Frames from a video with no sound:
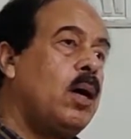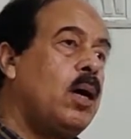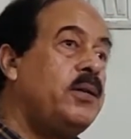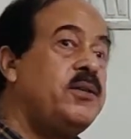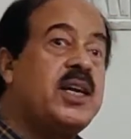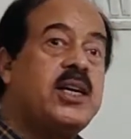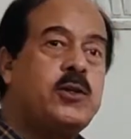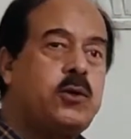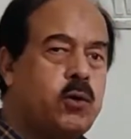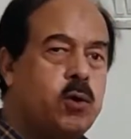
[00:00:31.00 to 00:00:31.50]

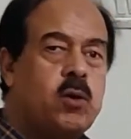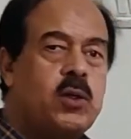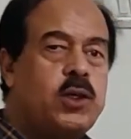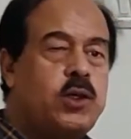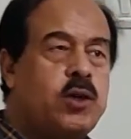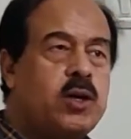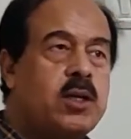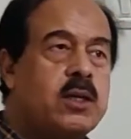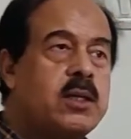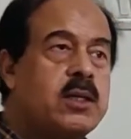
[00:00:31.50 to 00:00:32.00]
as I told
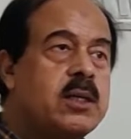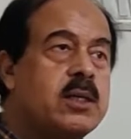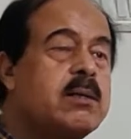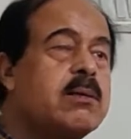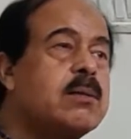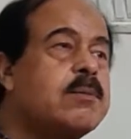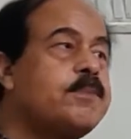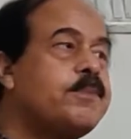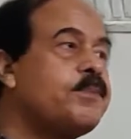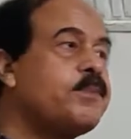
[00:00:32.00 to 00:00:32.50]
you earlier,
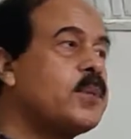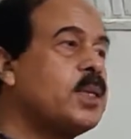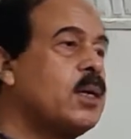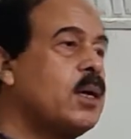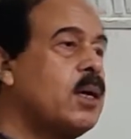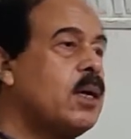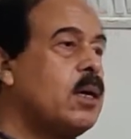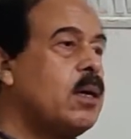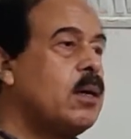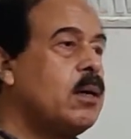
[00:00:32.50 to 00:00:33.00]

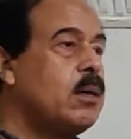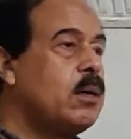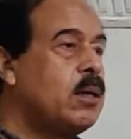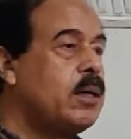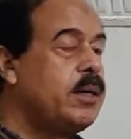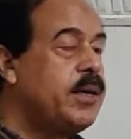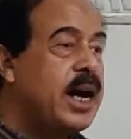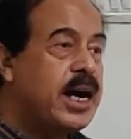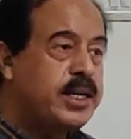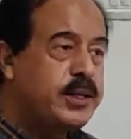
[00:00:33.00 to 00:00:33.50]

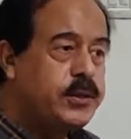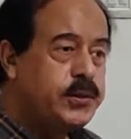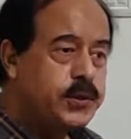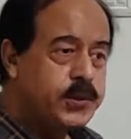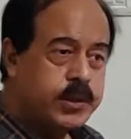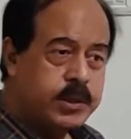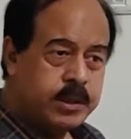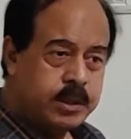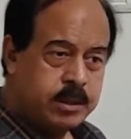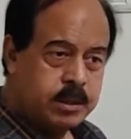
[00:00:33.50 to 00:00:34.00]

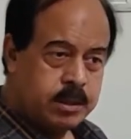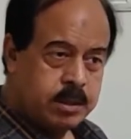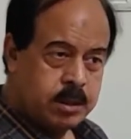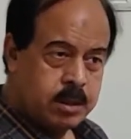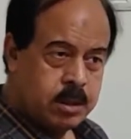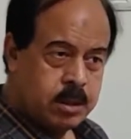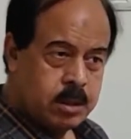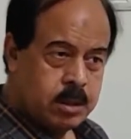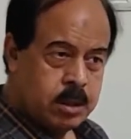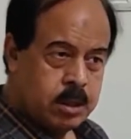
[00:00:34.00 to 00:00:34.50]
dies
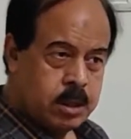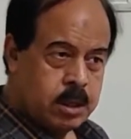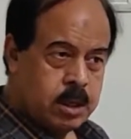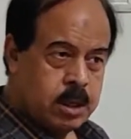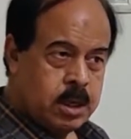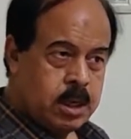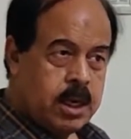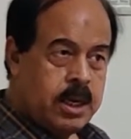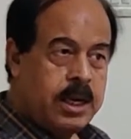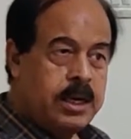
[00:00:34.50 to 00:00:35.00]

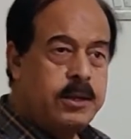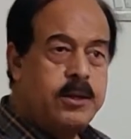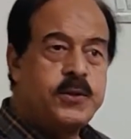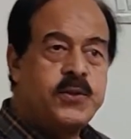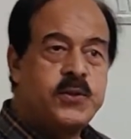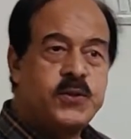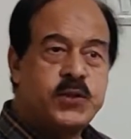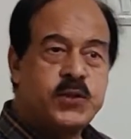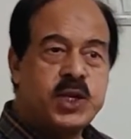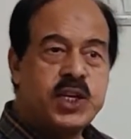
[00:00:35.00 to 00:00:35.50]
in
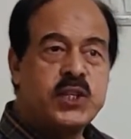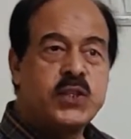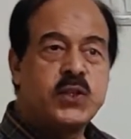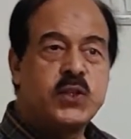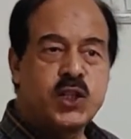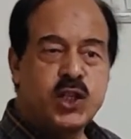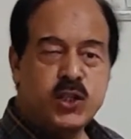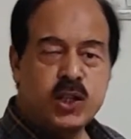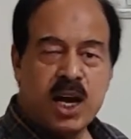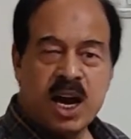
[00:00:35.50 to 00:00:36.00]

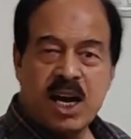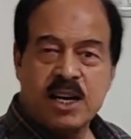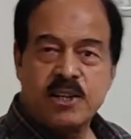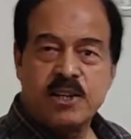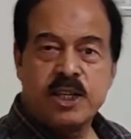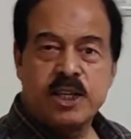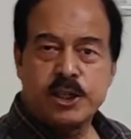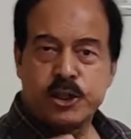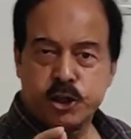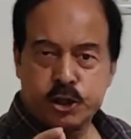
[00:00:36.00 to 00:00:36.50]

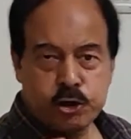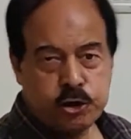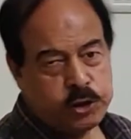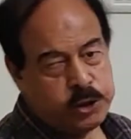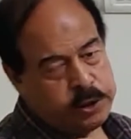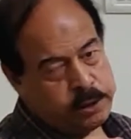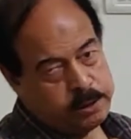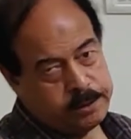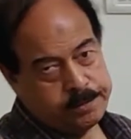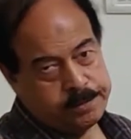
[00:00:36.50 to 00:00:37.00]

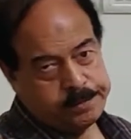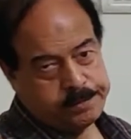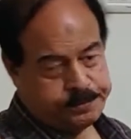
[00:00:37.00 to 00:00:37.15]
1603